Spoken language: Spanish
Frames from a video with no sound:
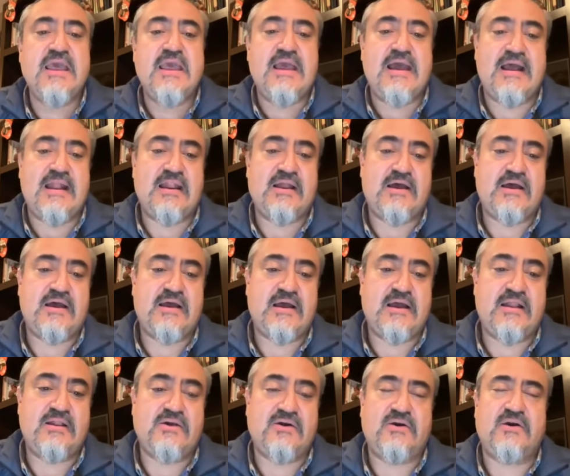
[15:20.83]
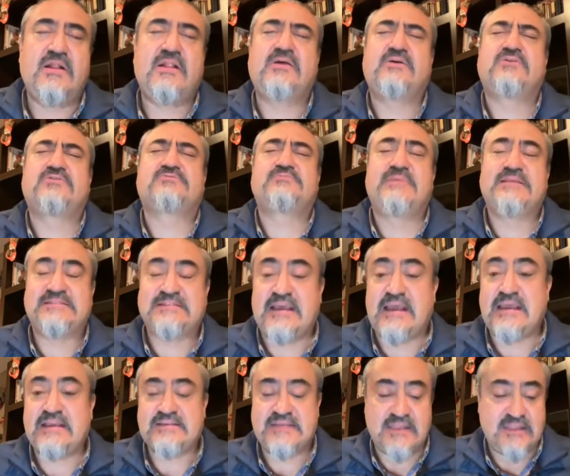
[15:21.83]
a, los
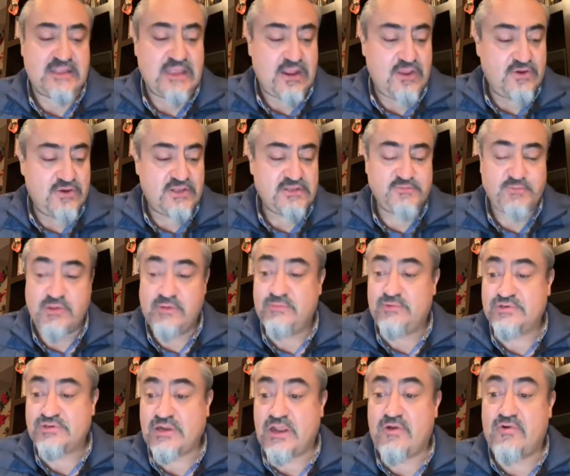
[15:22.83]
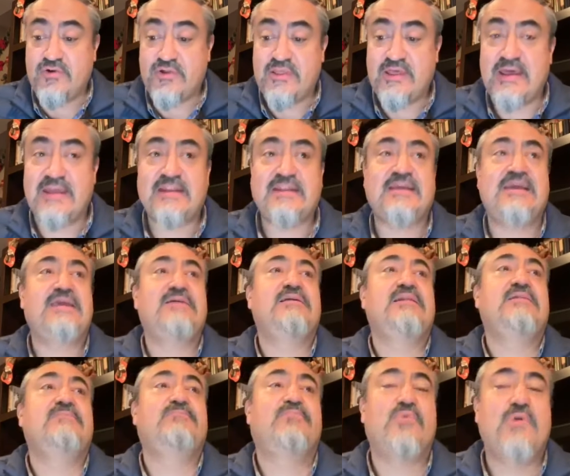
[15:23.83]
mensajes anteriores, podemos recordar que
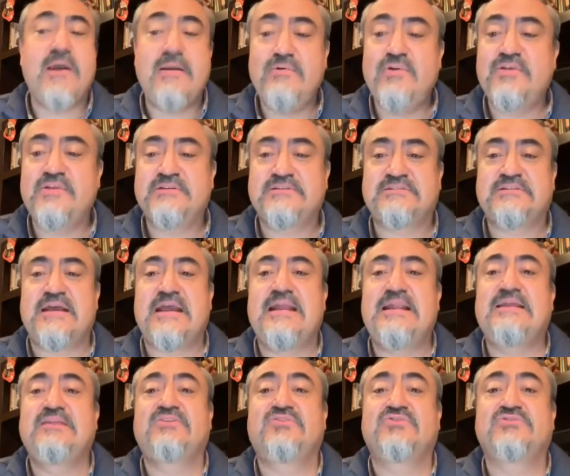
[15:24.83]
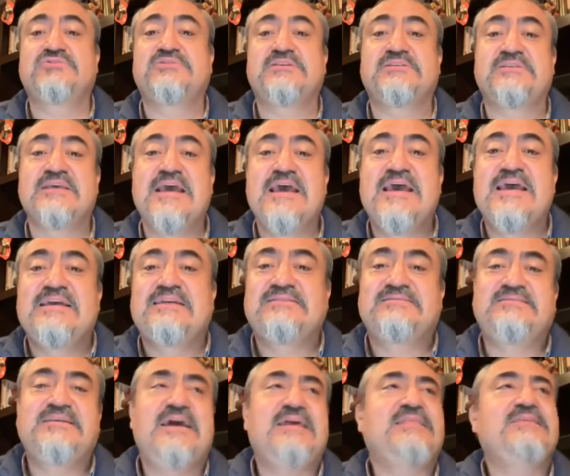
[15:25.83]
el pueblo de Israel entonces
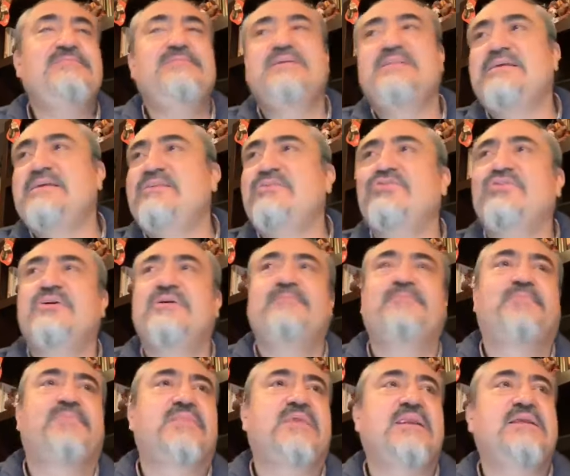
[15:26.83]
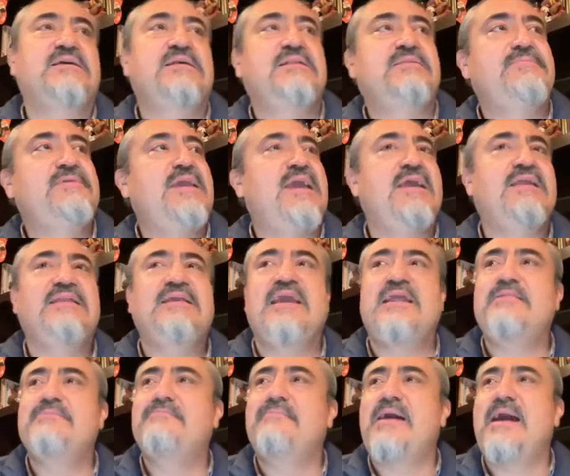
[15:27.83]
ya dividido entre el bien y
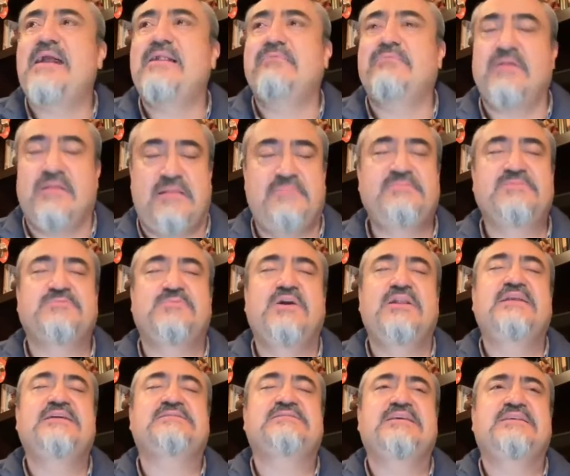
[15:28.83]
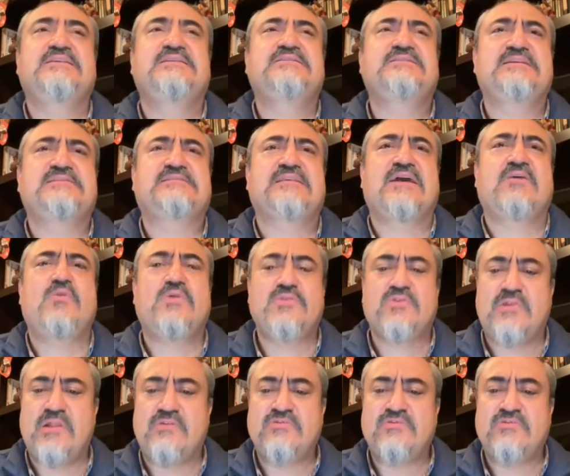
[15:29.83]
el mal, el mismo Elías le dice, ¿hasta cuándo